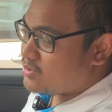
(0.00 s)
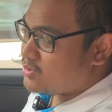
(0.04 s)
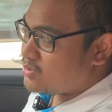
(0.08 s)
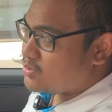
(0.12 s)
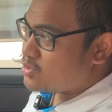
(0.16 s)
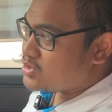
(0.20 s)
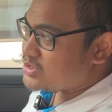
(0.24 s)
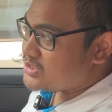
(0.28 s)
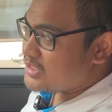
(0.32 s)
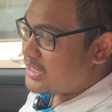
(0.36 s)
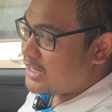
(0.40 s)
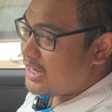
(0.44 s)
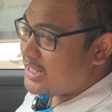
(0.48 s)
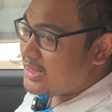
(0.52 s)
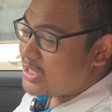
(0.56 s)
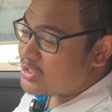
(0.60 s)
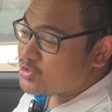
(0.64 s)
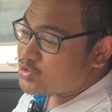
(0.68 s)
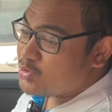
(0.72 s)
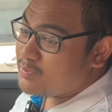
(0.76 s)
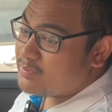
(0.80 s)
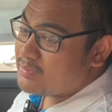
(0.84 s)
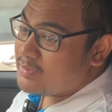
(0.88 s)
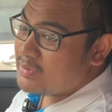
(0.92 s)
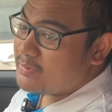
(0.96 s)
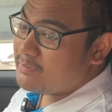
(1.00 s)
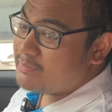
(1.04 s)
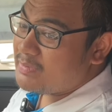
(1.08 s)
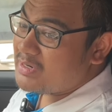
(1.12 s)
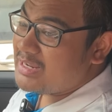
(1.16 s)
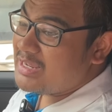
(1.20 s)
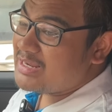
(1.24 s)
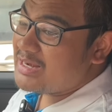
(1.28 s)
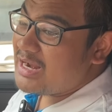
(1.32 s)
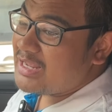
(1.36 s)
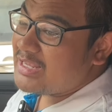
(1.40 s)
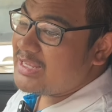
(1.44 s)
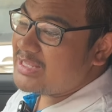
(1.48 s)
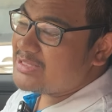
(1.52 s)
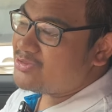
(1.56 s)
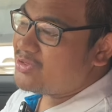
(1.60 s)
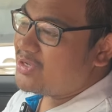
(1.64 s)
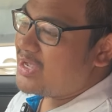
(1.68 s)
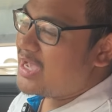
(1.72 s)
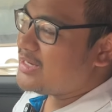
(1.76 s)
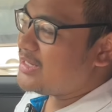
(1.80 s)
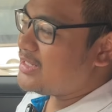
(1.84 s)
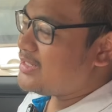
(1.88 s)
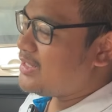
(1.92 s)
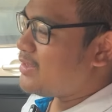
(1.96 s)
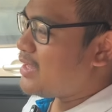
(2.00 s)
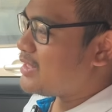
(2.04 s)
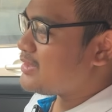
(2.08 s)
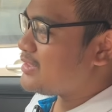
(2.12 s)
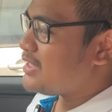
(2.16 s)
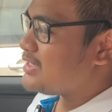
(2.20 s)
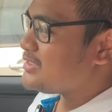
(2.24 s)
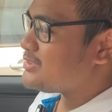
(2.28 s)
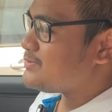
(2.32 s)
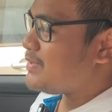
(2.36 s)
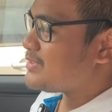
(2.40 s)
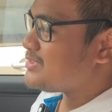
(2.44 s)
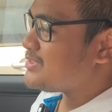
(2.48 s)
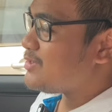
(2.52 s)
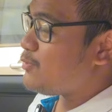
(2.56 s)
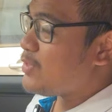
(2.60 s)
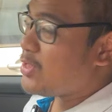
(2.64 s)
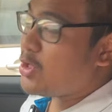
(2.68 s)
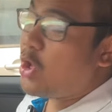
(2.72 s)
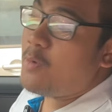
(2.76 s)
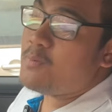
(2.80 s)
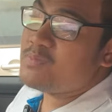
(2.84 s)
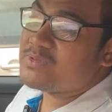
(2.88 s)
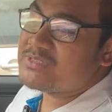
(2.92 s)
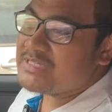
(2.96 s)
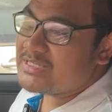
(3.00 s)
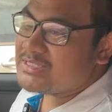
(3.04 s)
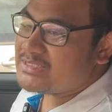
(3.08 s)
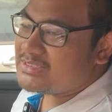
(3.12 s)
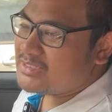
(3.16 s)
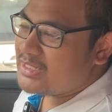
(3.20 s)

kursinya kan langsung eh, bergerak gitu karena ini adalah semacam welcome seat